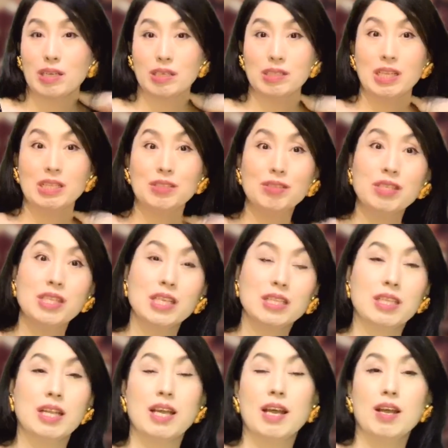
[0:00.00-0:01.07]
夏に
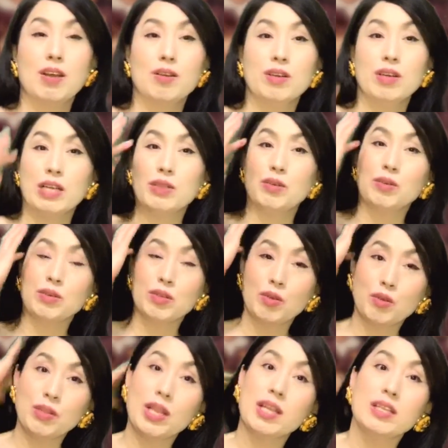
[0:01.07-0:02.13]
なったらあの
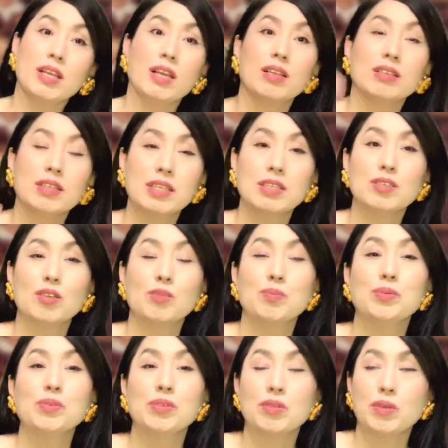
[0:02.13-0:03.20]
兄弟で近所の
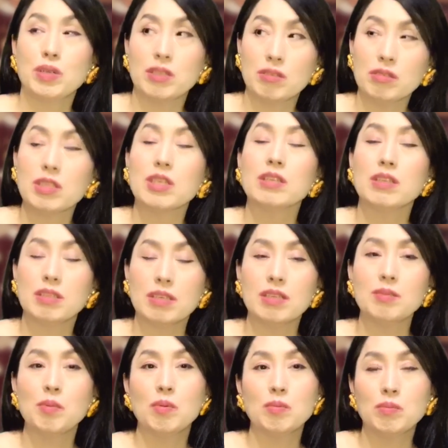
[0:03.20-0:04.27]
プールとかに行くじゃないです
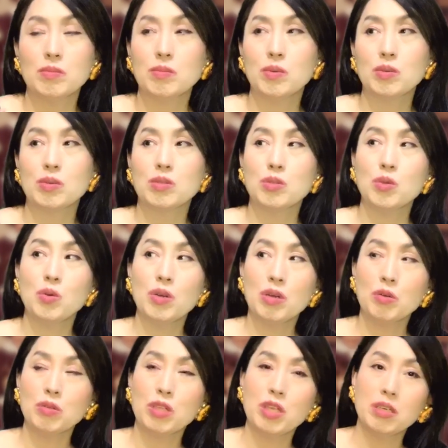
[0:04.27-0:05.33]
かでももう小
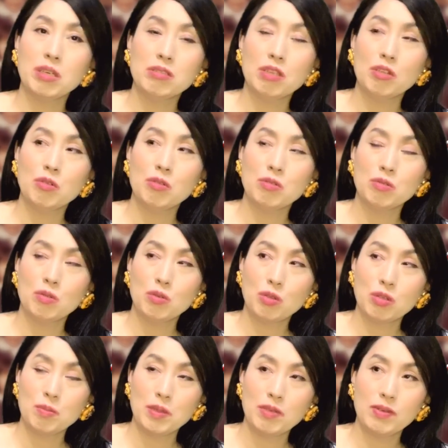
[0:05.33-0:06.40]
学校低学年の
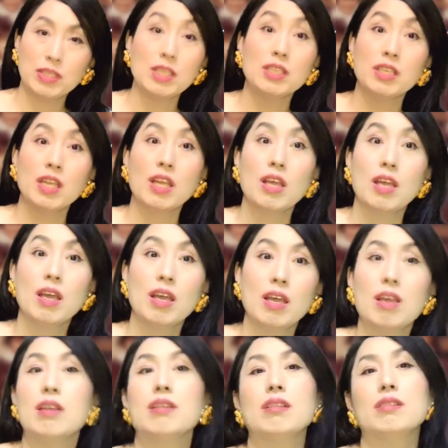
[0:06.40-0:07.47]
時までは全然
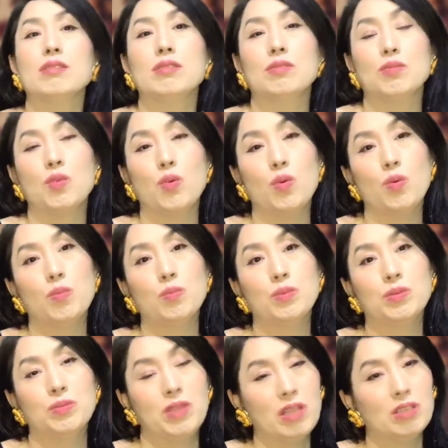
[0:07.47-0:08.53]
平気ですこ
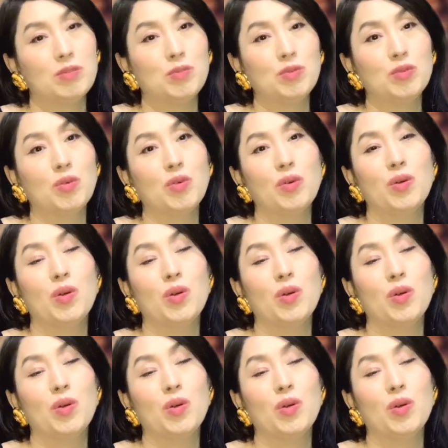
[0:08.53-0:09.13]
うね自分の